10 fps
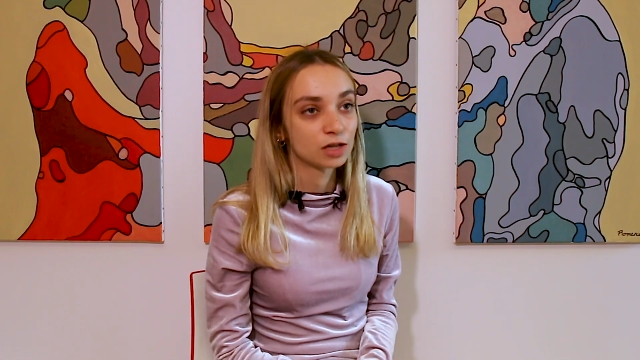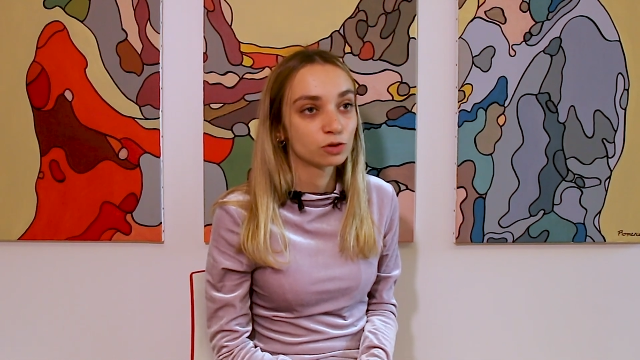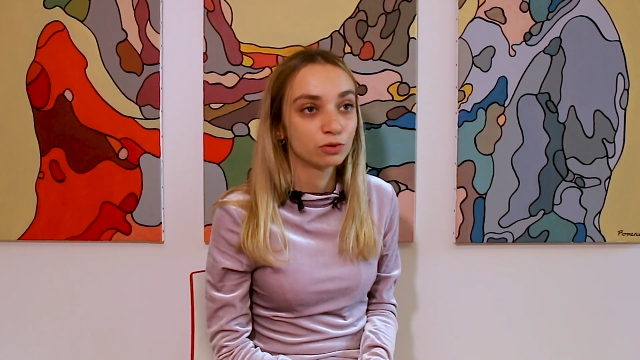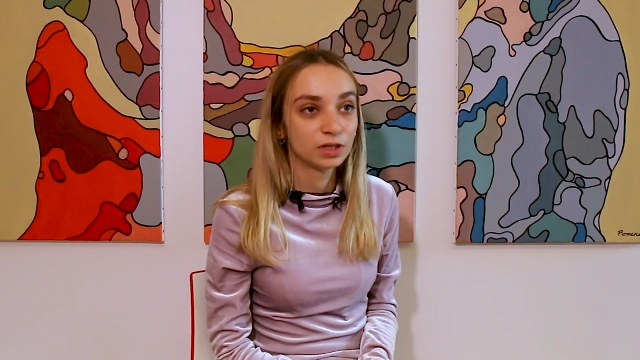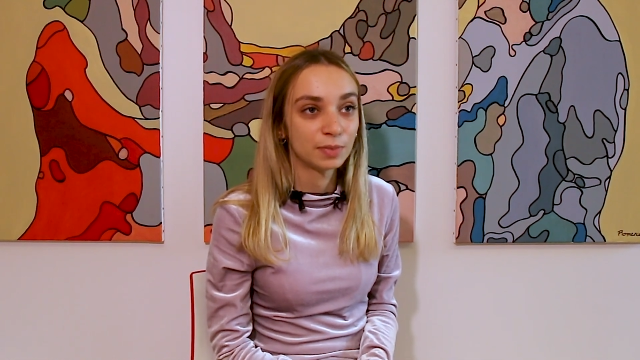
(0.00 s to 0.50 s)
à
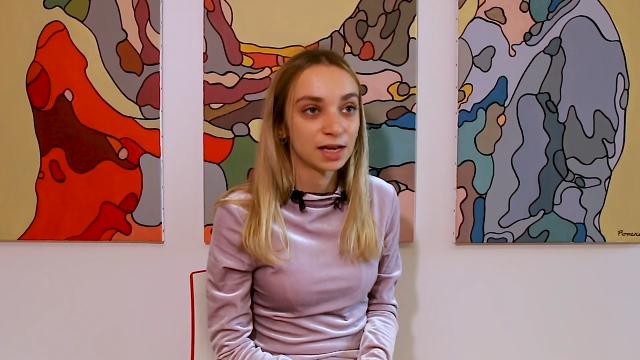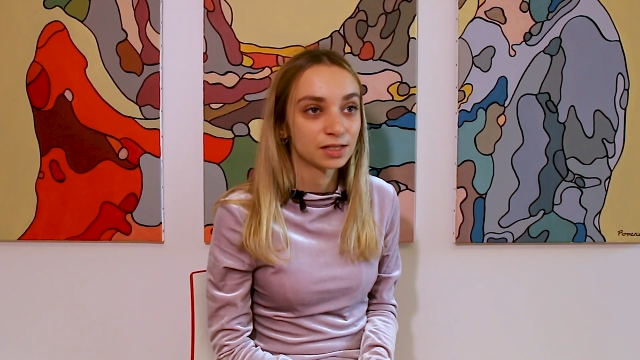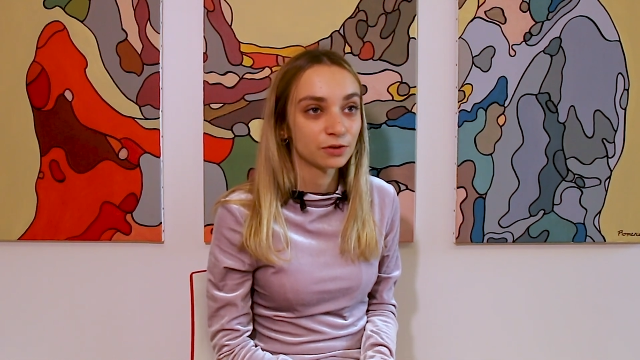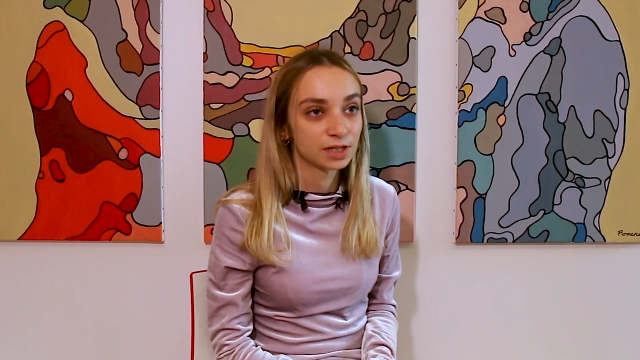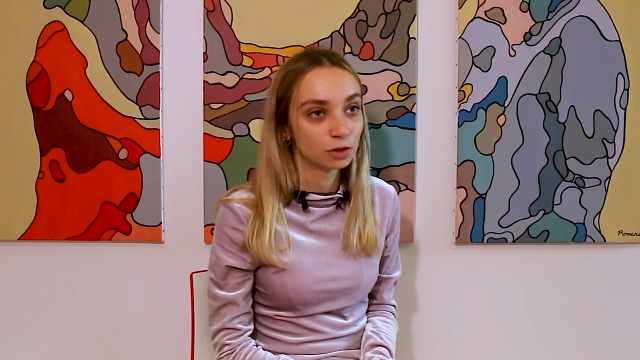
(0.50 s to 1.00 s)
se
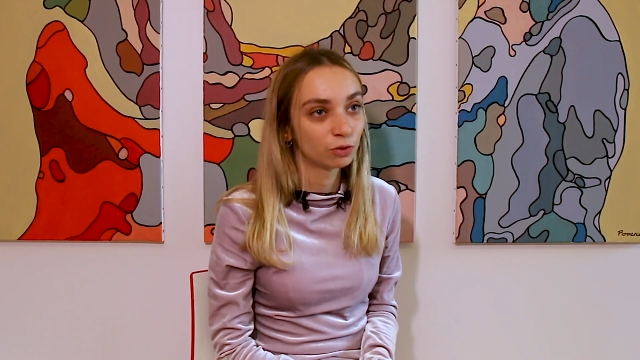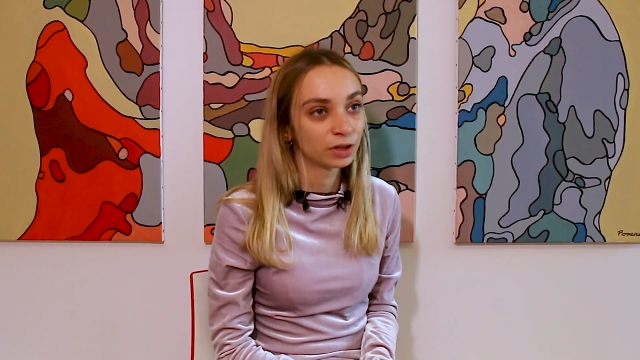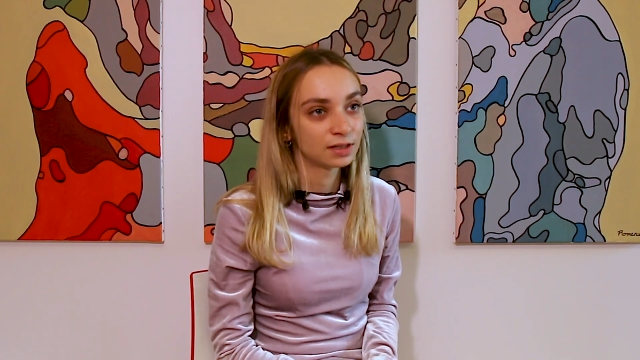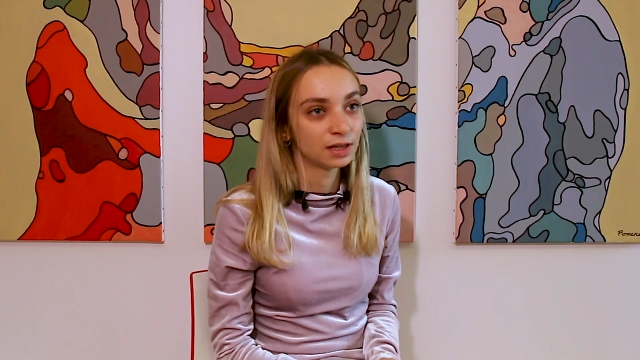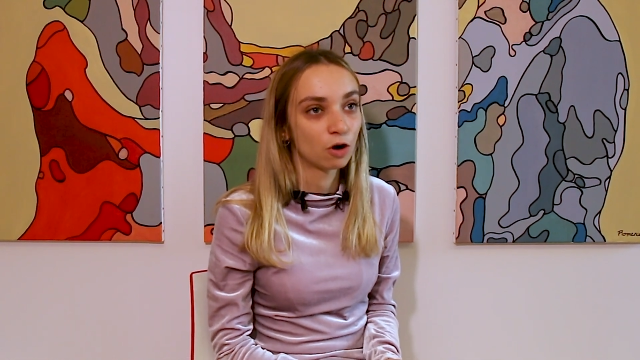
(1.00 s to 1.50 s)
déplacer en
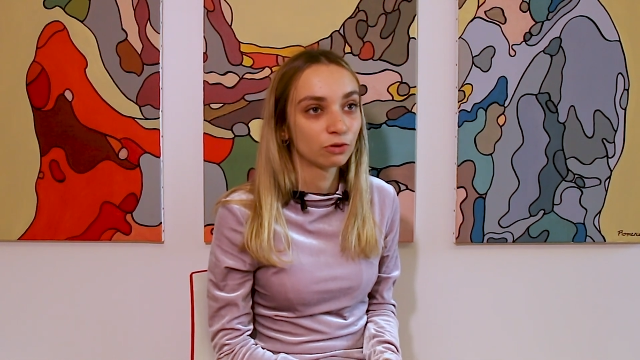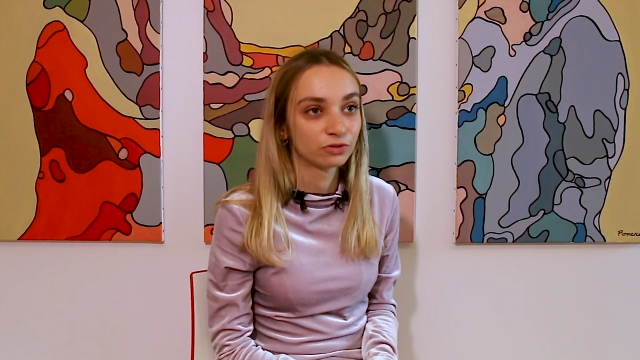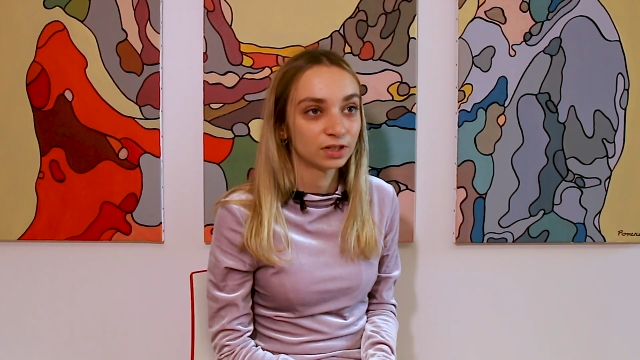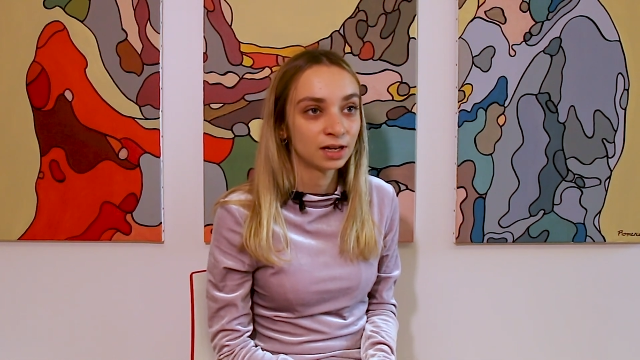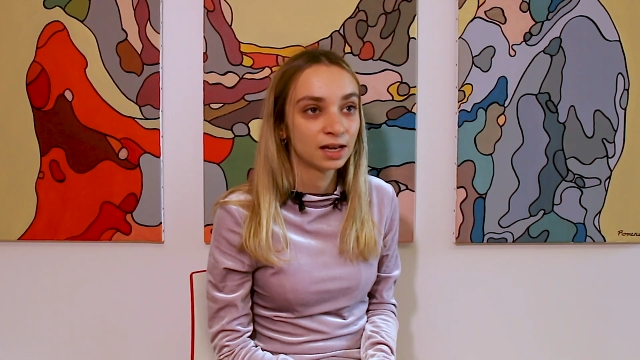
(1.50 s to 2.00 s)
sécurité en
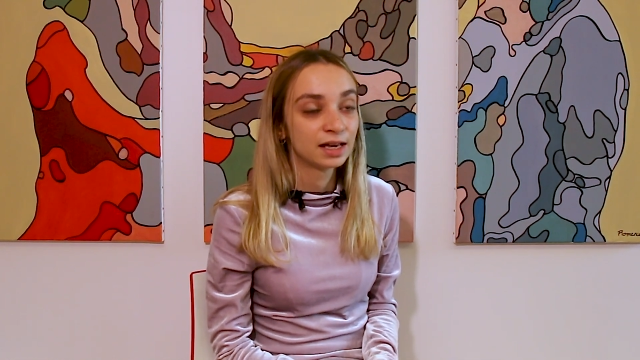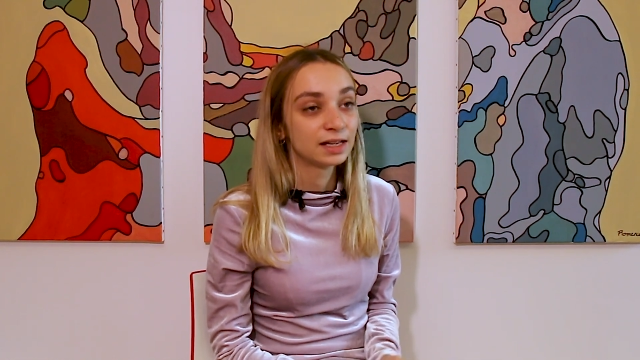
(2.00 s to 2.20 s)
ville.